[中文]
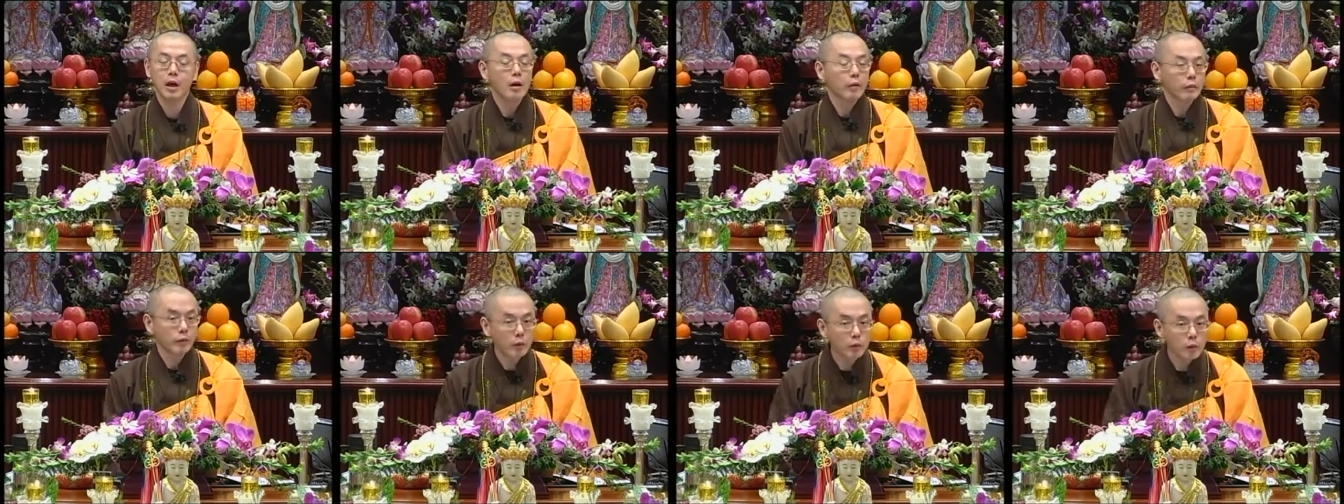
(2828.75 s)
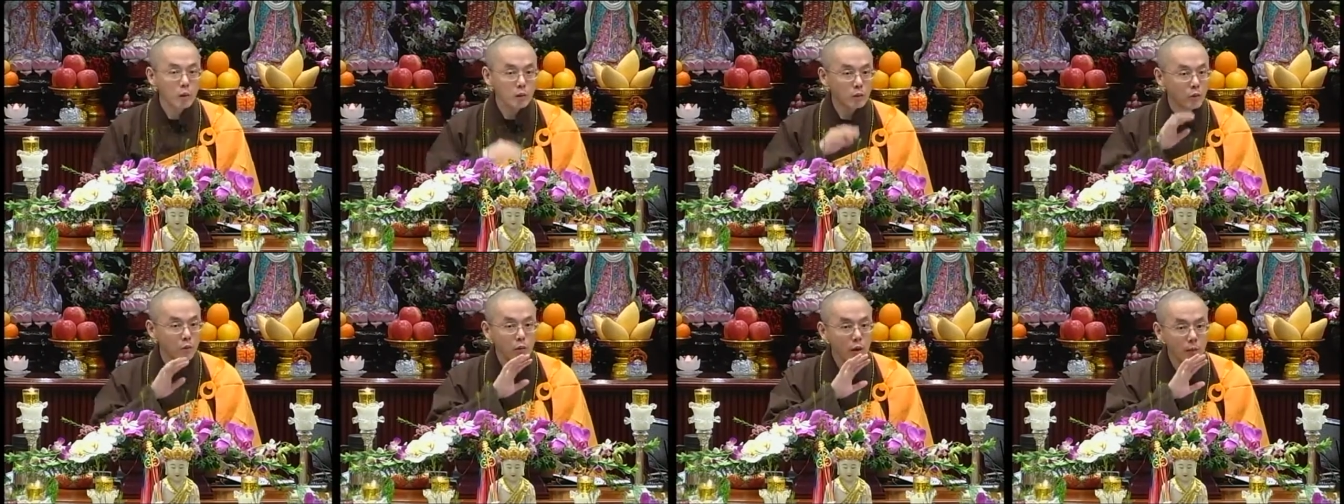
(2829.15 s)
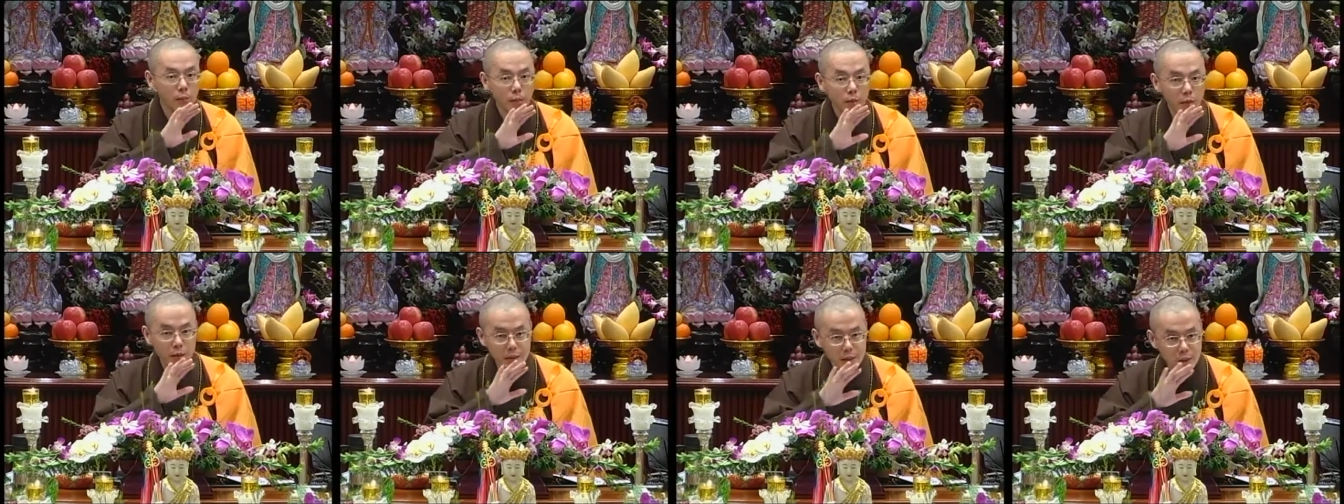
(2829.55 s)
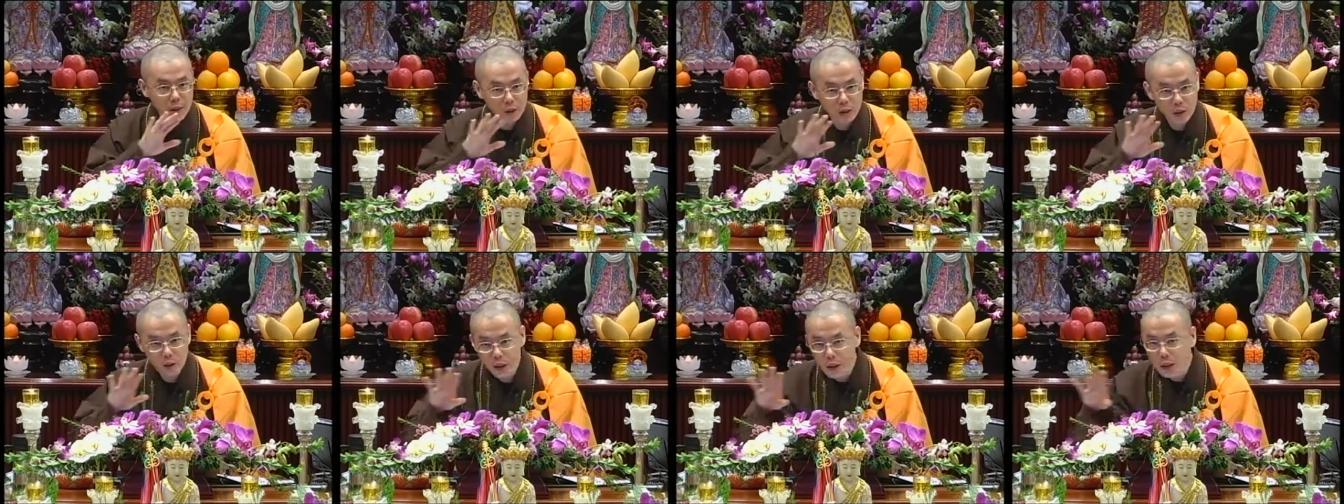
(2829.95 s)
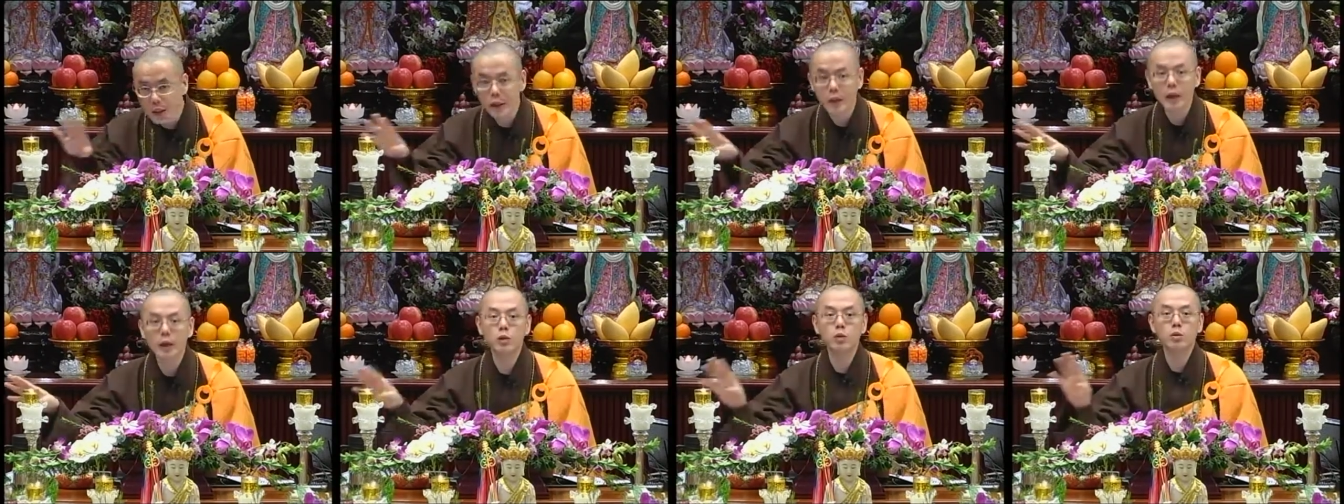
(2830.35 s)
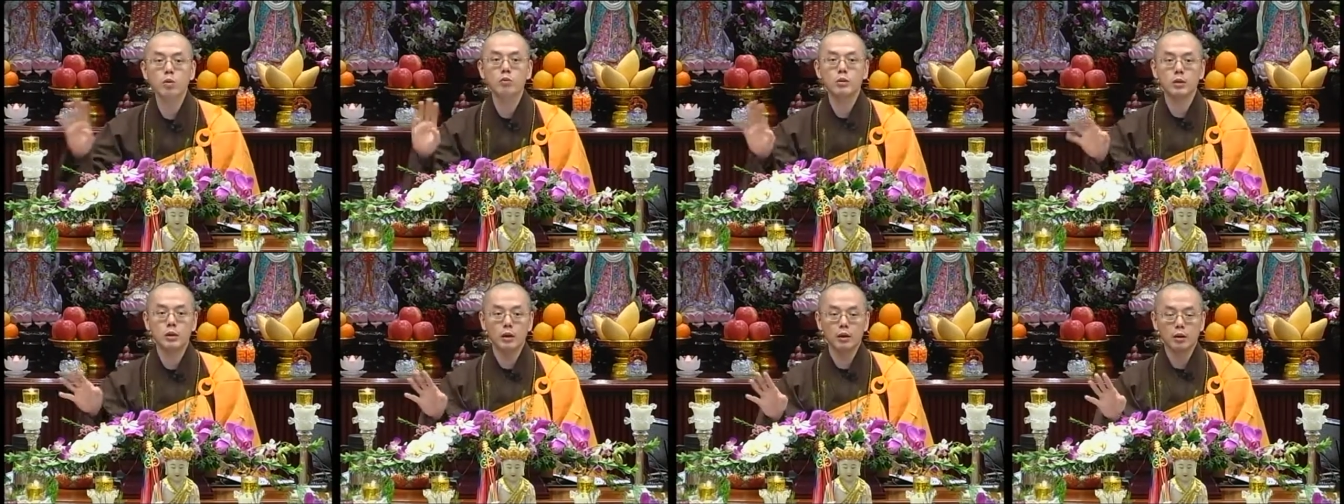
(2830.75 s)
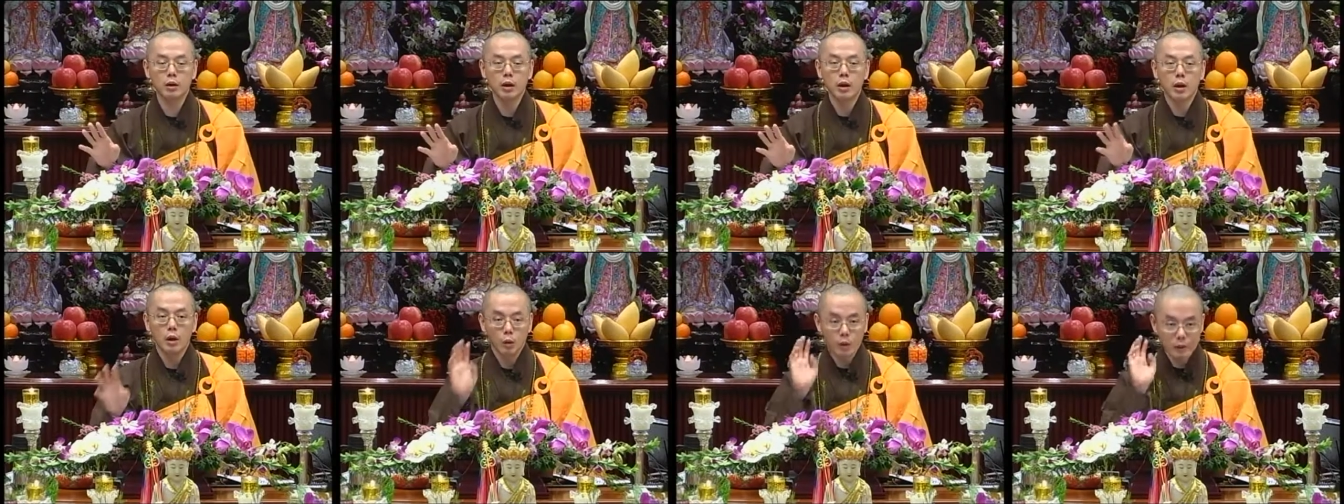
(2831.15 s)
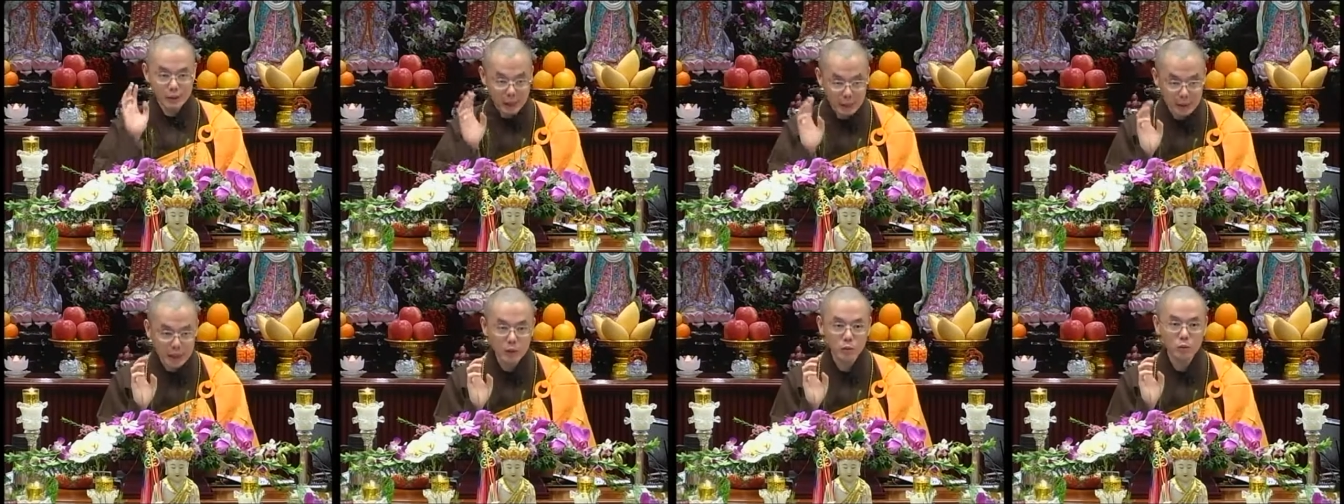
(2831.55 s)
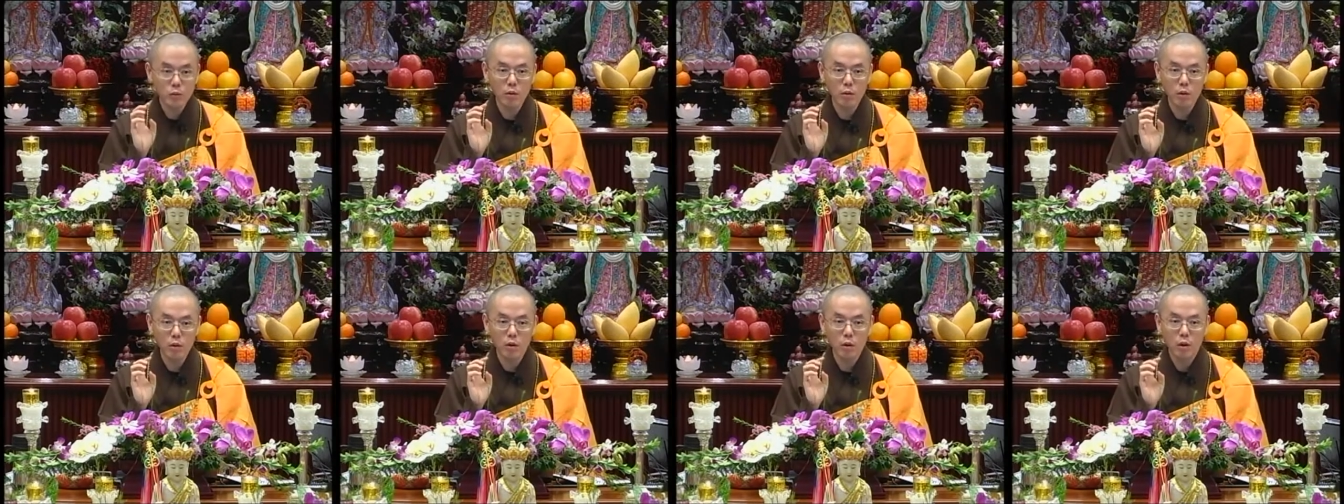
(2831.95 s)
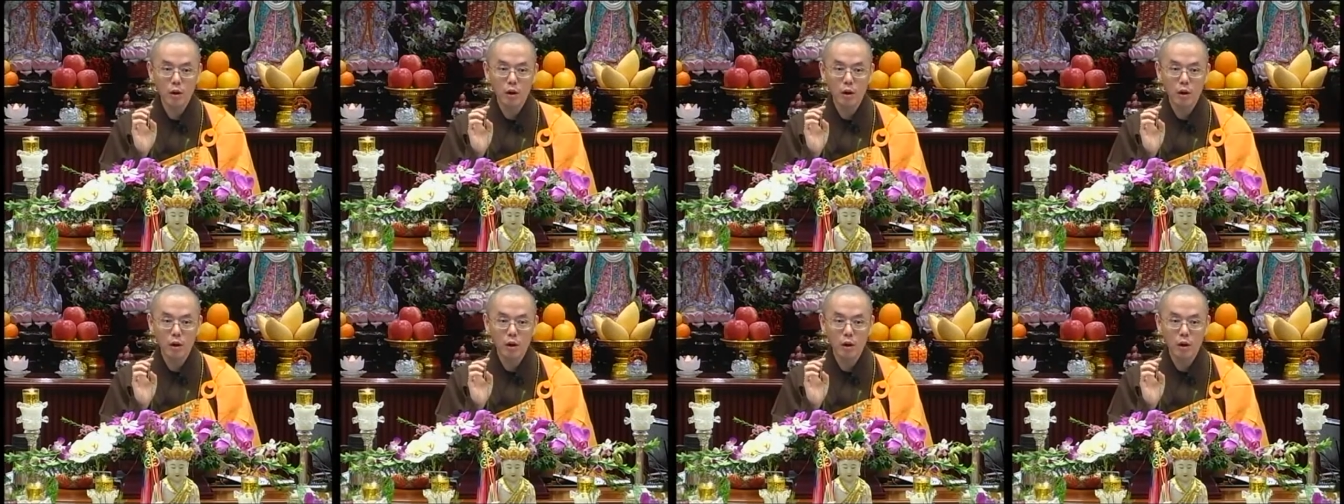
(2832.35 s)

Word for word: 佛陀永远不会歧视任何一个众生。我常常说，